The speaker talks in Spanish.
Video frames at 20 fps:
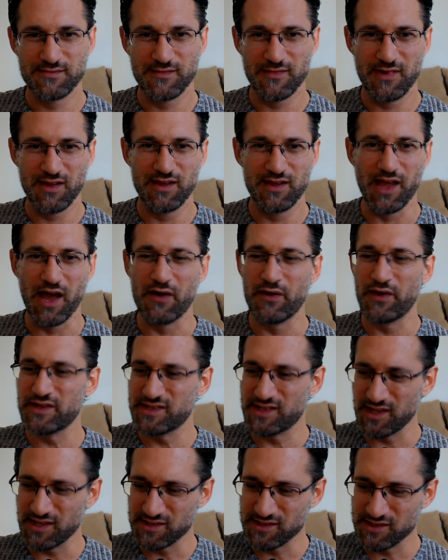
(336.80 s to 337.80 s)
Y a
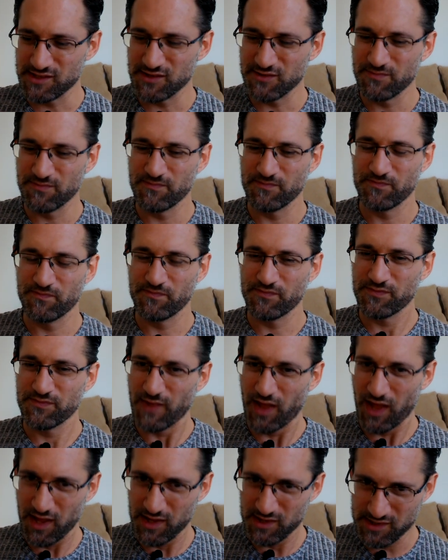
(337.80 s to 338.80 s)
veces
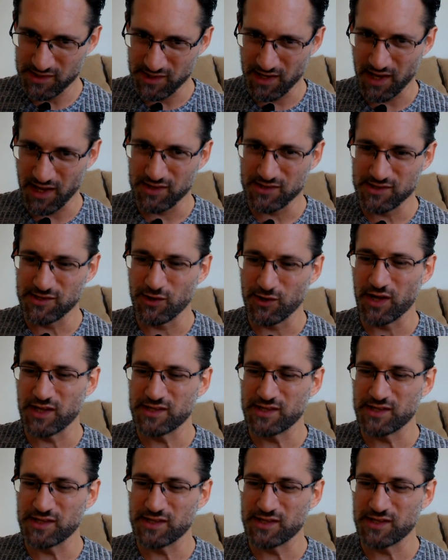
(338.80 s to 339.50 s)
el silencio